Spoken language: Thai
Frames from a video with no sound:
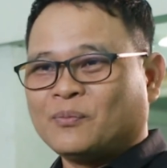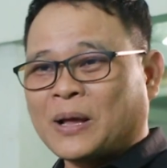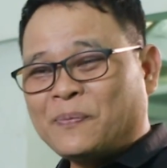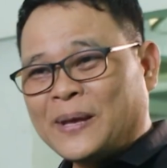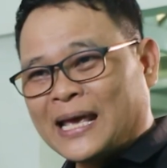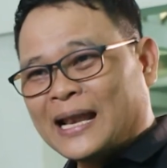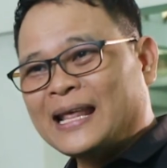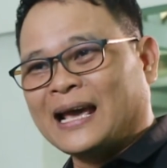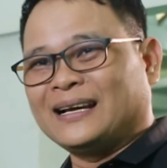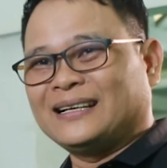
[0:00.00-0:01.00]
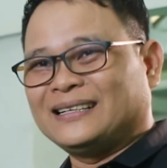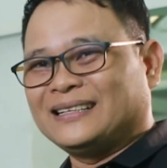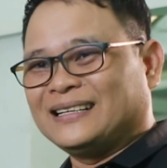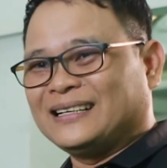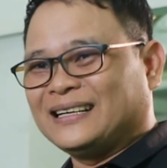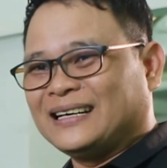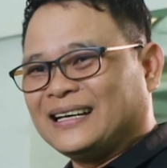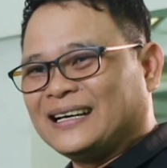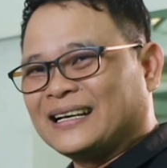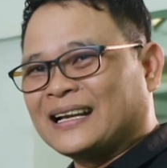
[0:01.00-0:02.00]
มันเพี้ยนเนี่ย
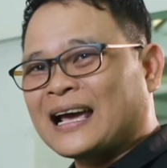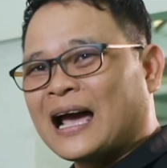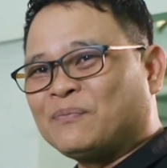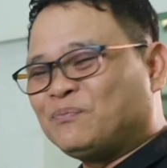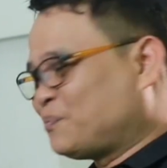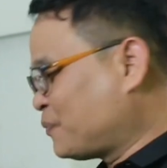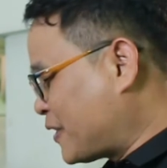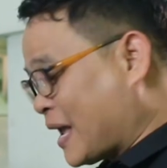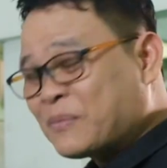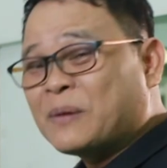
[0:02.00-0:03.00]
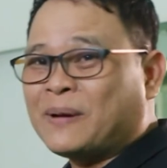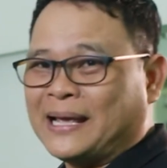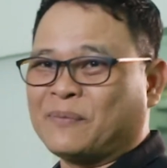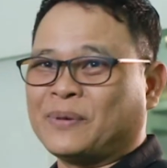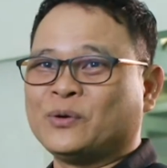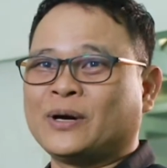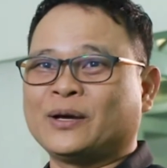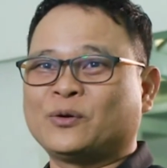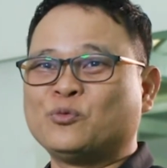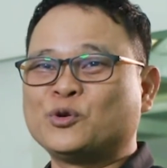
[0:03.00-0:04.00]
นะครับเสียงมันเปลี่ยนไปด้วย
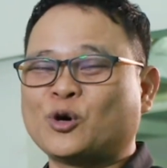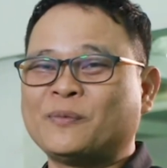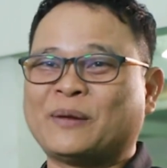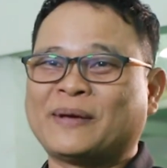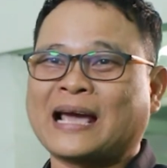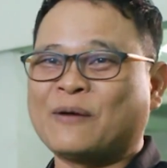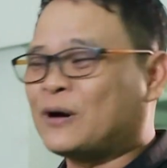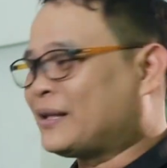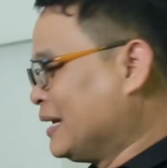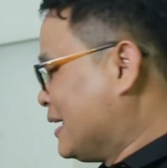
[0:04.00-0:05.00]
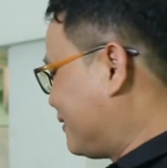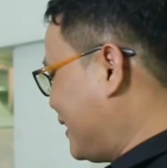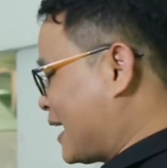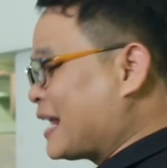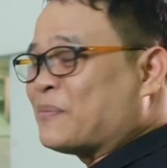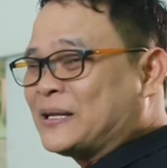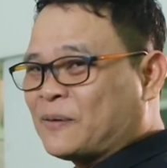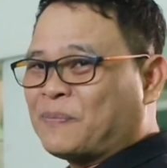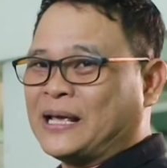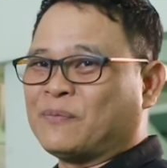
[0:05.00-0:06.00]
คุณผู้ชมเห็นไหมครับว่าเสียงเนี่ยมัน
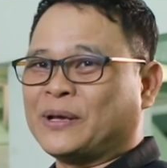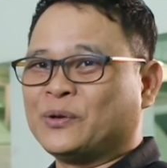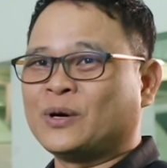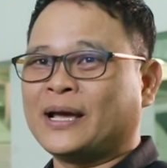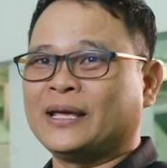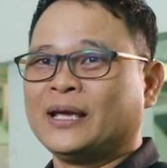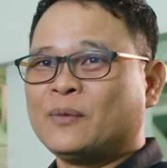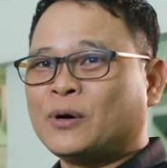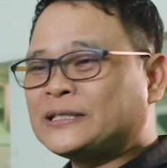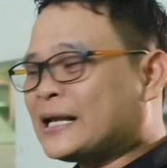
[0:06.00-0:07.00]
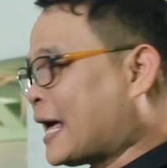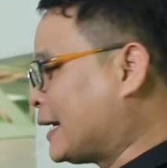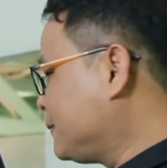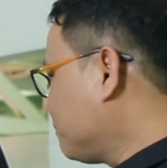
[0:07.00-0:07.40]
จะเปลี่ยนไปด้วยเพราะฉะนั้น